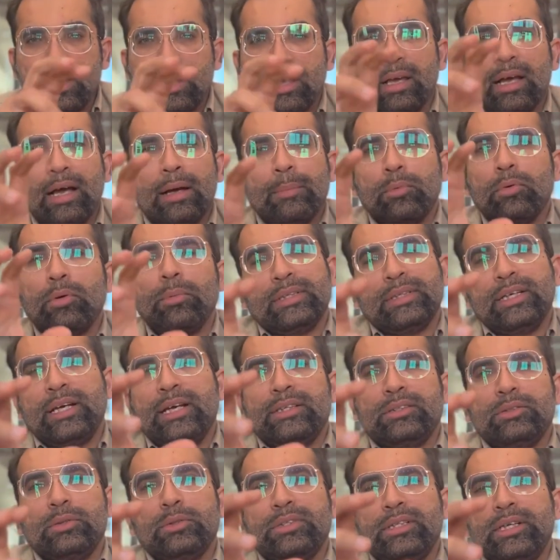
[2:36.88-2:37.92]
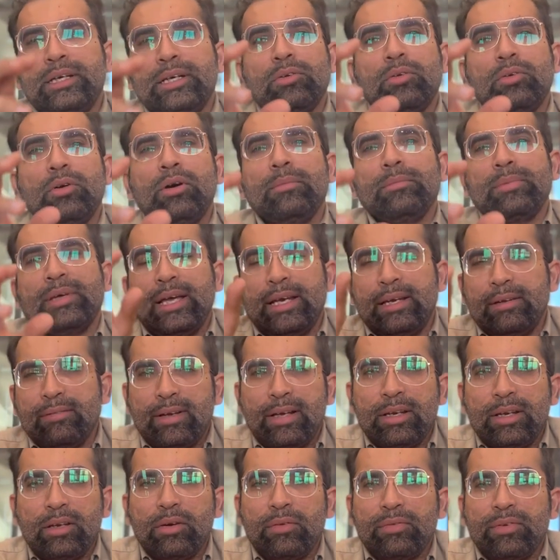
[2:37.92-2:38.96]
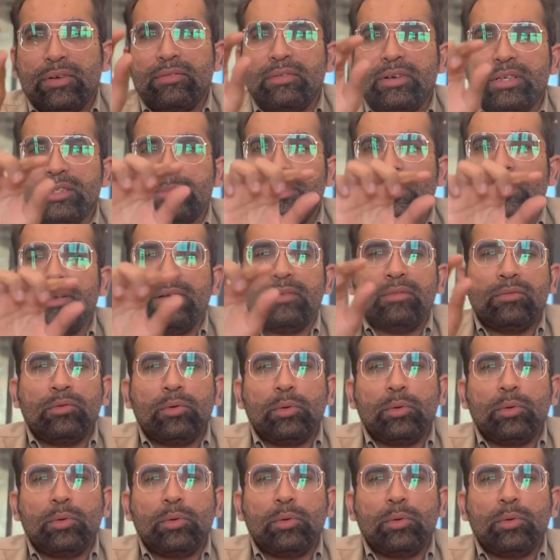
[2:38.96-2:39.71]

क्या आपको पता है एसोसिएट को हम कैरिंग वैल्यू ऑफ इन्वेस्टमेंट